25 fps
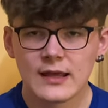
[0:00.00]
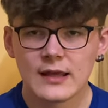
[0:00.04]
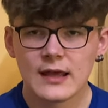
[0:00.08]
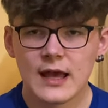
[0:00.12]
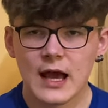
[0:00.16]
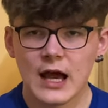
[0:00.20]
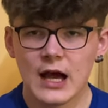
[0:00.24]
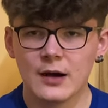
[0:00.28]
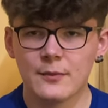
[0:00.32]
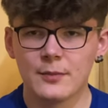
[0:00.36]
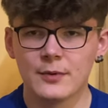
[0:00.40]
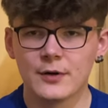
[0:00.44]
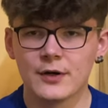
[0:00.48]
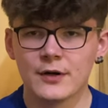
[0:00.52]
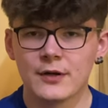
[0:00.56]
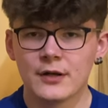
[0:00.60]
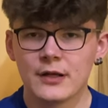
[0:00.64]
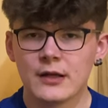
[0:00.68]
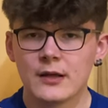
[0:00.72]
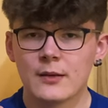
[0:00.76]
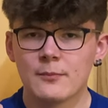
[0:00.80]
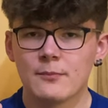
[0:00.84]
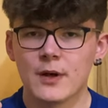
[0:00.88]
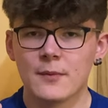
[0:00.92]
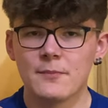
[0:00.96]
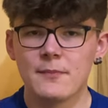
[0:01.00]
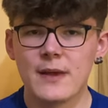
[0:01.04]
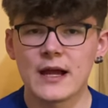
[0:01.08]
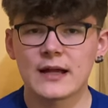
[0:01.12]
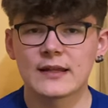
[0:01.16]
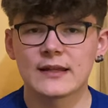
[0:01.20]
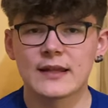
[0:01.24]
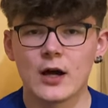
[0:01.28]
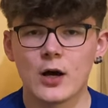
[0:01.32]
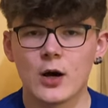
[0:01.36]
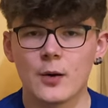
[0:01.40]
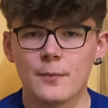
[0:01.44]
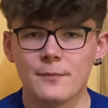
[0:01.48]
aber man merkt
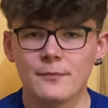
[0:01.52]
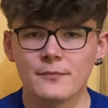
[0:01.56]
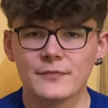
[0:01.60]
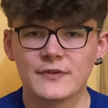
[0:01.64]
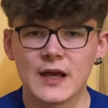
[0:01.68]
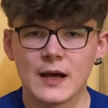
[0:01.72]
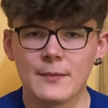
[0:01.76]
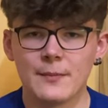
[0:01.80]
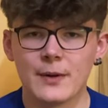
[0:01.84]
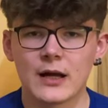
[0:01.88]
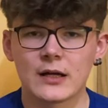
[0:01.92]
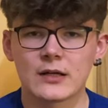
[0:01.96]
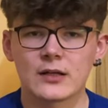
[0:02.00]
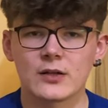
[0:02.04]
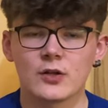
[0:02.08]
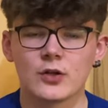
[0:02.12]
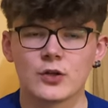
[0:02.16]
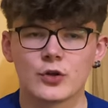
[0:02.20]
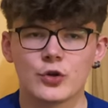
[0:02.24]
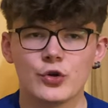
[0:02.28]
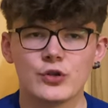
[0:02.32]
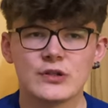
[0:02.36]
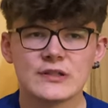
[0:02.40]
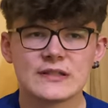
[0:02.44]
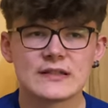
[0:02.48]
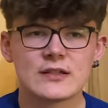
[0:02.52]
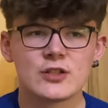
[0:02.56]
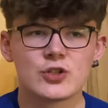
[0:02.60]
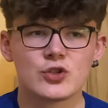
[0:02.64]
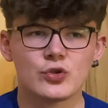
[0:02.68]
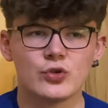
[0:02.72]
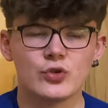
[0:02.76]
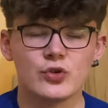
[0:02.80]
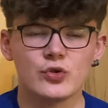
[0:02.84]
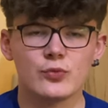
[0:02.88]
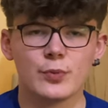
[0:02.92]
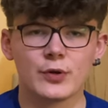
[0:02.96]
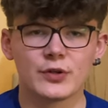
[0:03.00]
ja, ob ein Tabak künstlich
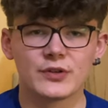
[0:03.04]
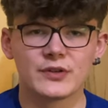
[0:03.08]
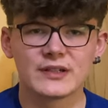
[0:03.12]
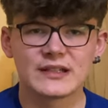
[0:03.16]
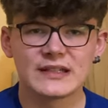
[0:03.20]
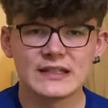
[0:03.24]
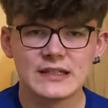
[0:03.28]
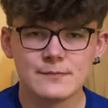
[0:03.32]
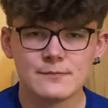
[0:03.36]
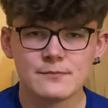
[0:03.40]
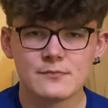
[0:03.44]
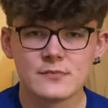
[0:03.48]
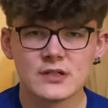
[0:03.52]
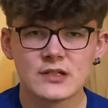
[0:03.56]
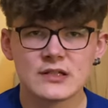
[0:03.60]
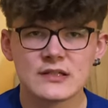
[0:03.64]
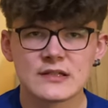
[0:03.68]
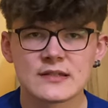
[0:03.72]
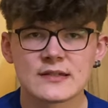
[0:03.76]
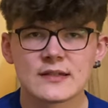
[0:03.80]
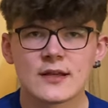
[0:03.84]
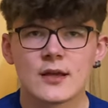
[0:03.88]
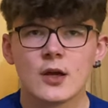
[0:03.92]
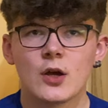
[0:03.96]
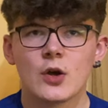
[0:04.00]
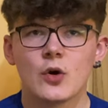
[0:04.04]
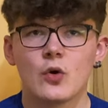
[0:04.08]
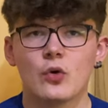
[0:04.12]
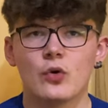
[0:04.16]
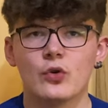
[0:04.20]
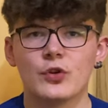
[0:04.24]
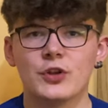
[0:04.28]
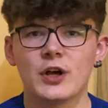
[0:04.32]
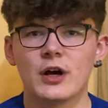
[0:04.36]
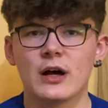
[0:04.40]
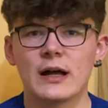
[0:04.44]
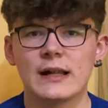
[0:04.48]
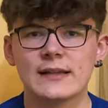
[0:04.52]
und übertrieben ist
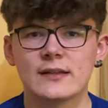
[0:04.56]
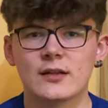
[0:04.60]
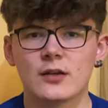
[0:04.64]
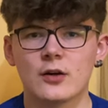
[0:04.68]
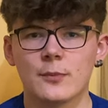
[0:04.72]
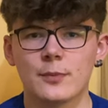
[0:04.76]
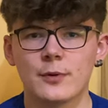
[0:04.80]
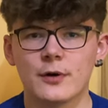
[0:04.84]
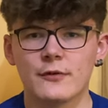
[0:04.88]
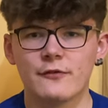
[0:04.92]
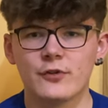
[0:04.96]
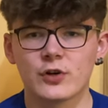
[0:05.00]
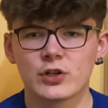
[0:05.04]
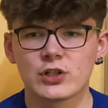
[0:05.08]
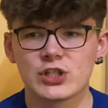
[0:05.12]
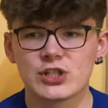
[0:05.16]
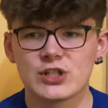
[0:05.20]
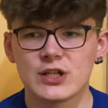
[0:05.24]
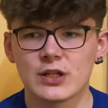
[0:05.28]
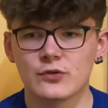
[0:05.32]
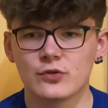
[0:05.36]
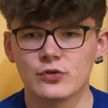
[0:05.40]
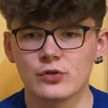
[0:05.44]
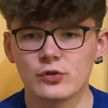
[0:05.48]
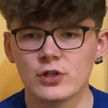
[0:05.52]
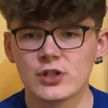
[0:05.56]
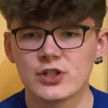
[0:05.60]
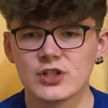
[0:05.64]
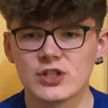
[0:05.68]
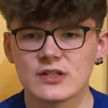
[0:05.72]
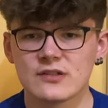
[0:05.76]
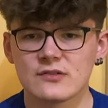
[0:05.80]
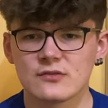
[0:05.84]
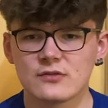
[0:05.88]
oder halt, ob er wirklich natürlich ist.